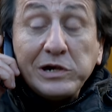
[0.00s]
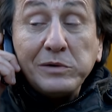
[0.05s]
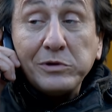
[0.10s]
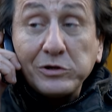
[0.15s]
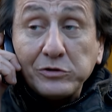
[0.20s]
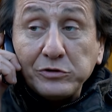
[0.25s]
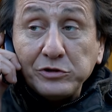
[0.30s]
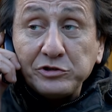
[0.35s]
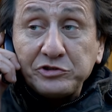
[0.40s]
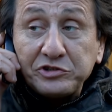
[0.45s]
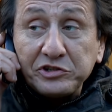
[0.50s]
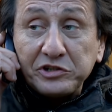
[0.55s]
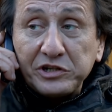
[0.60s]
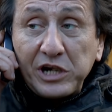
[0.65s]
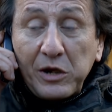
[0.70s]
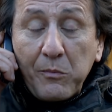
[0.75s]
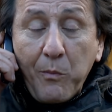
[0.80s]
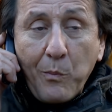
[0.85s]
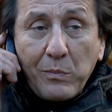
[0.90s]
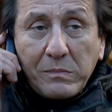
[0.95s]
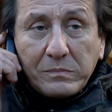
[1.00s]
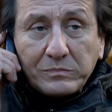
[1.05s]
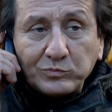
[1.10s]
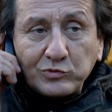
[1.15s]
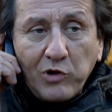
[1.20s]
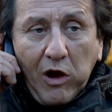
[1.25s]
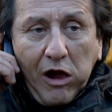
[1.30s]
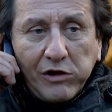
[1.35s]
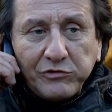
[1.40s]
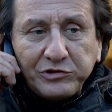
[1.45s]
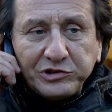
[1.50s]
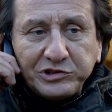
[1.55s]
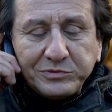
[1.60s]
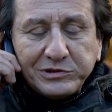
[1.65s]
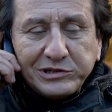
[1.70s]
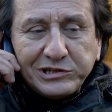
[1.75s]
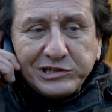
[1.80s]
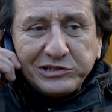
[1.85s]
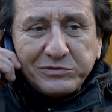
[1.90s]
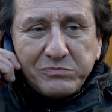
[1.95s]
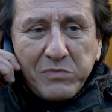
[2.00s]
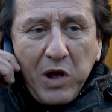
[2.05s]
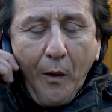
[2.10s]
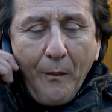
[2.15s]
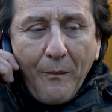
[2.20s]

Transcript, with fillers: Ha bak o işe yarar. Adresi belirledin